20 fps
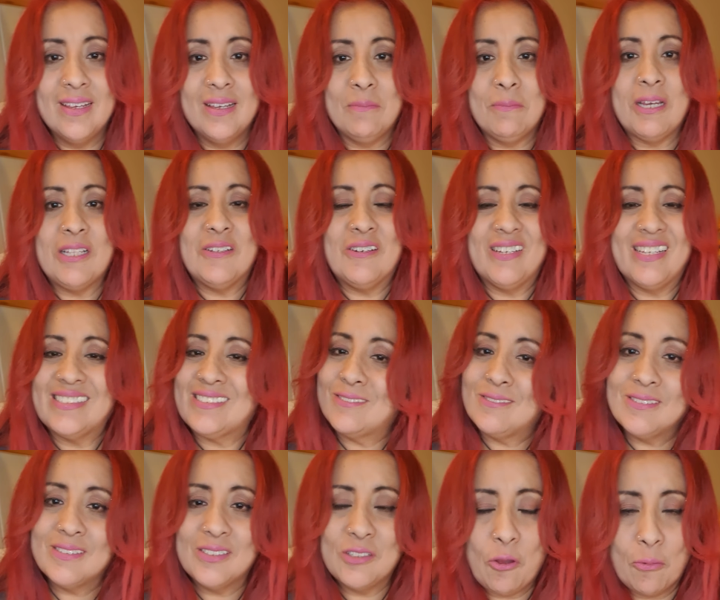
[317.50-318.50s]
bueno, es
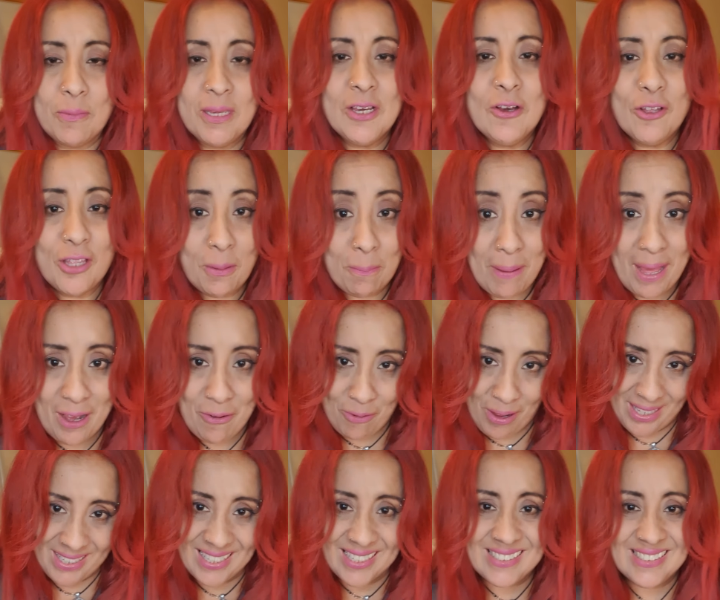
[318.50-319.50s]
un domingo de
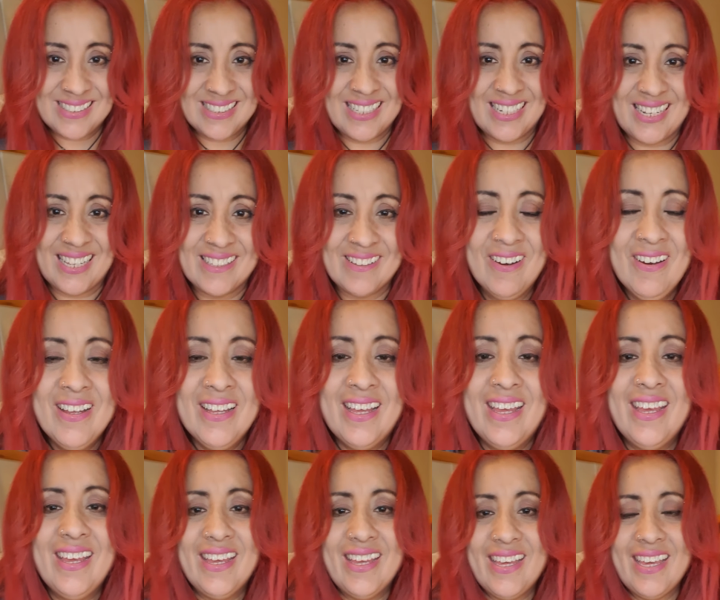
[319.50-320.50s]
Pascua aquí en Chile, ¿no?
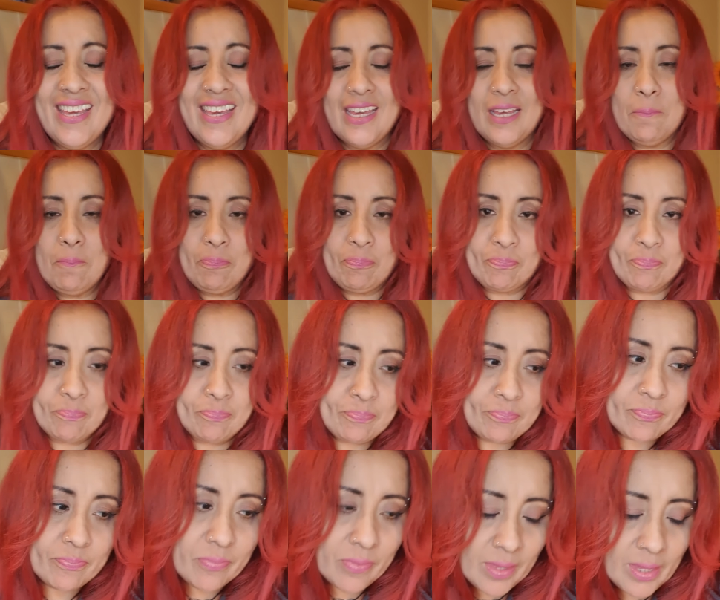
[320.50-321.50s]
Em,
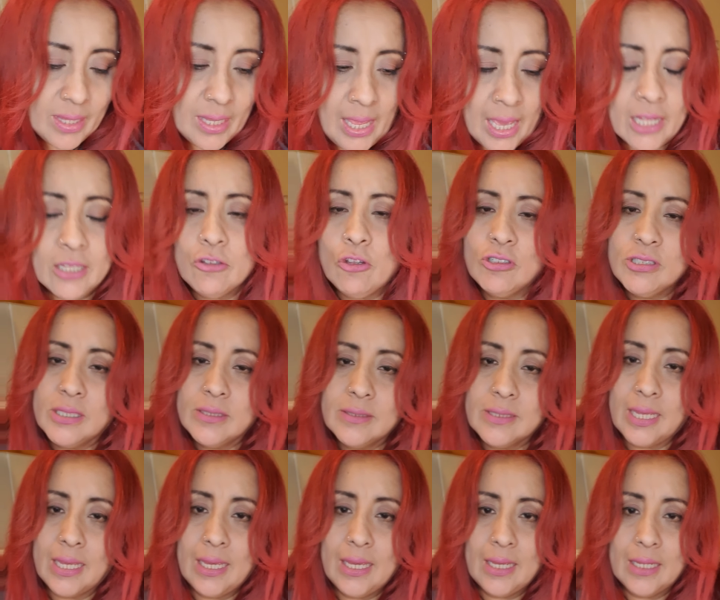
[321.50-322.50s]

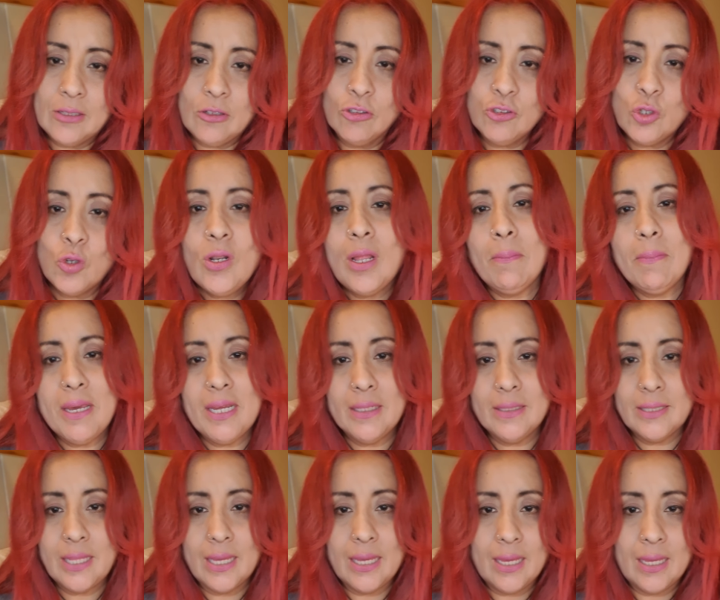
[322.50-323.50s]
entonces, eh, no
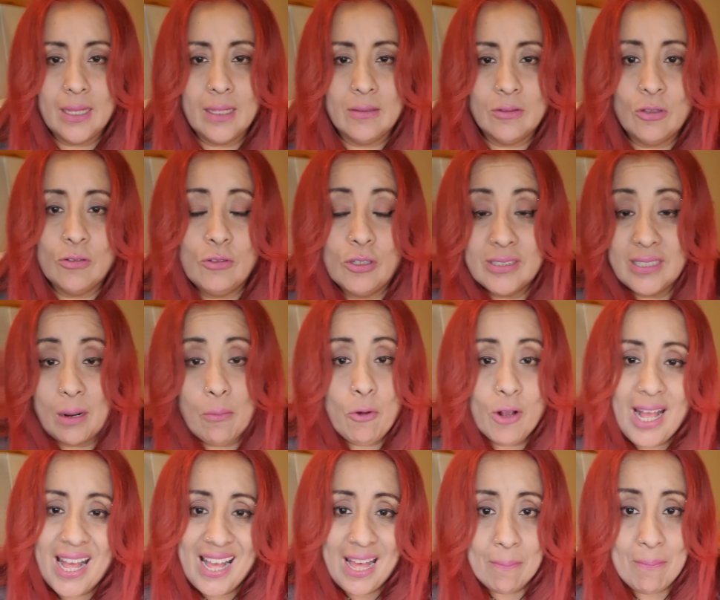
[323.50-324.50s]
solamente, eh, nuestra
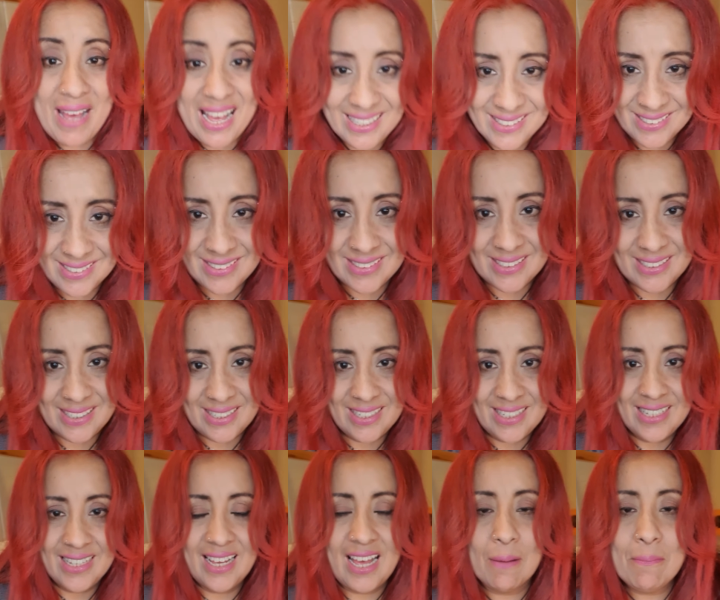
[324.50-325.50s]
boca jamás,
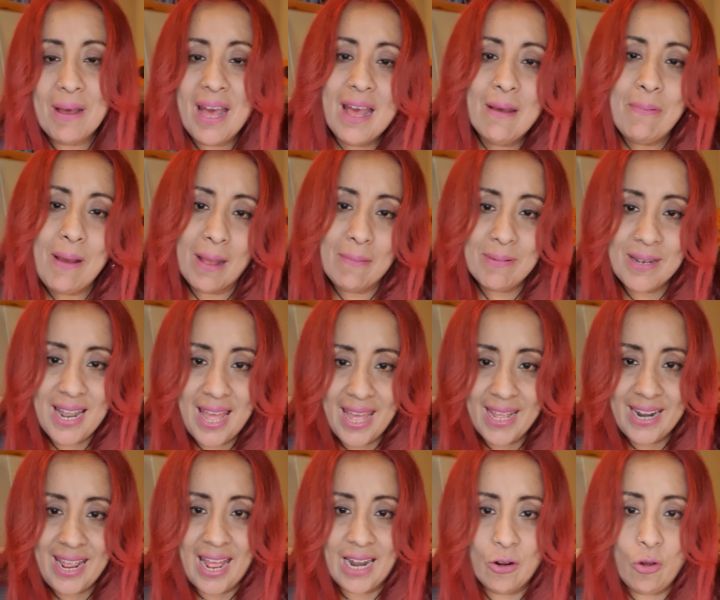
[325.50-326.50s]
jamás va a
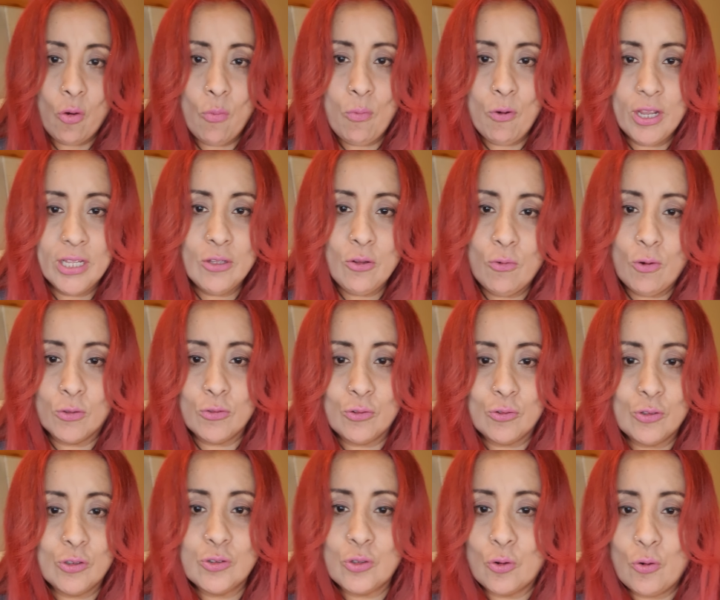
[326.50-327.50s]
hablar algo bueno cuando en
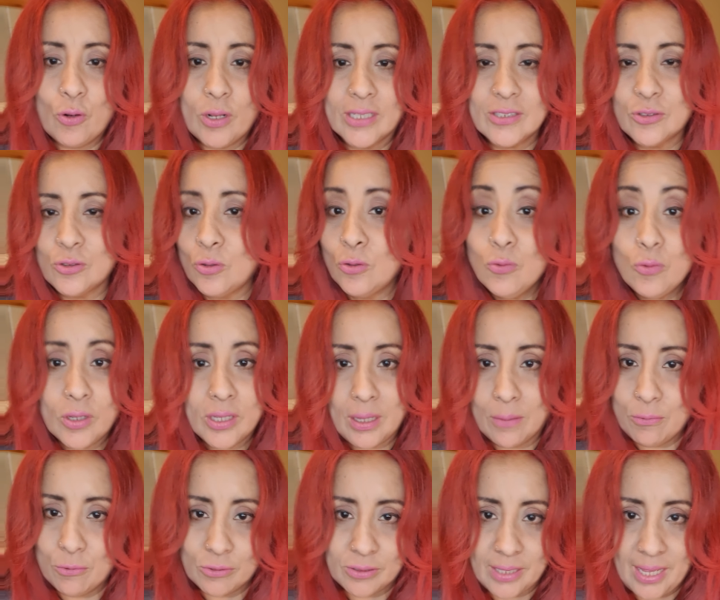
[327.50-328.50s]
nuestro corazón no hay
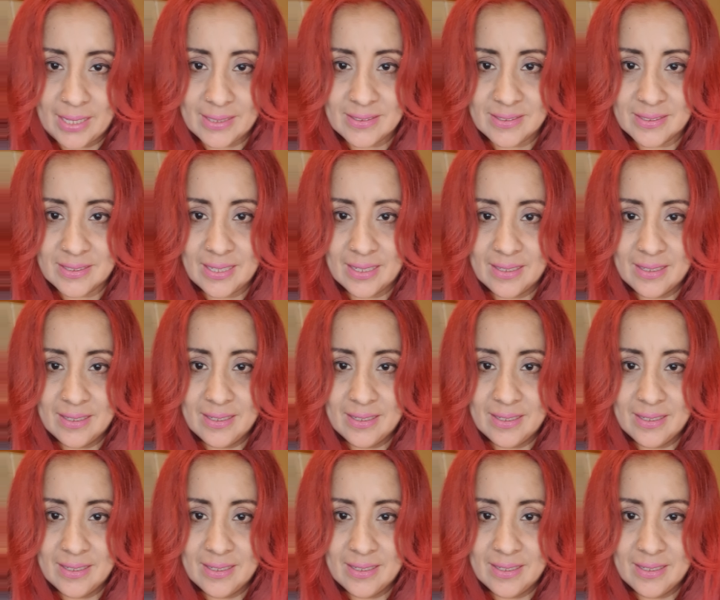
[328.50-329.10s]
abundancia.